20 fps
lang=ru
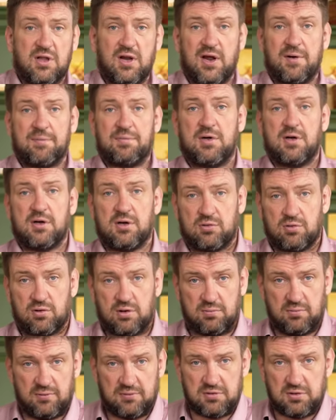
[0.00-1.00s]
тряпки,
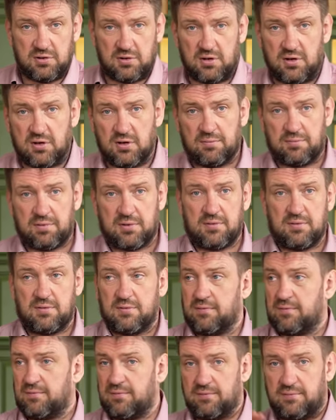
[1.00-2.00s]
которые мы все это дело
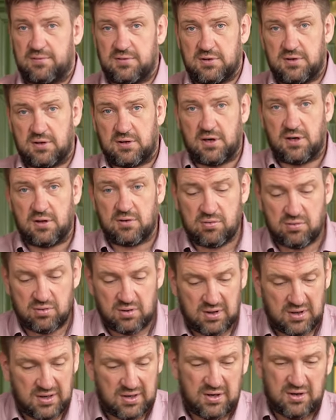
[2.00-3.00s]
в стиралку,
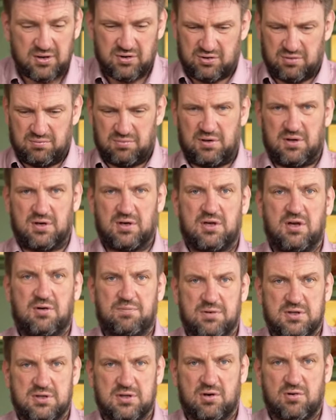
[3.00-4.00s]
чтобы никаких
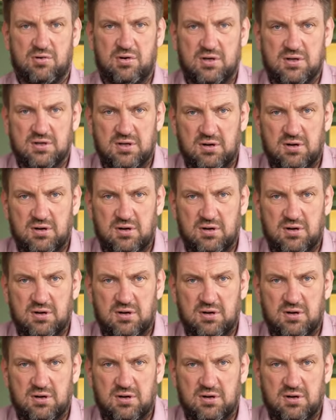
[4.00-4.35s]
посторонних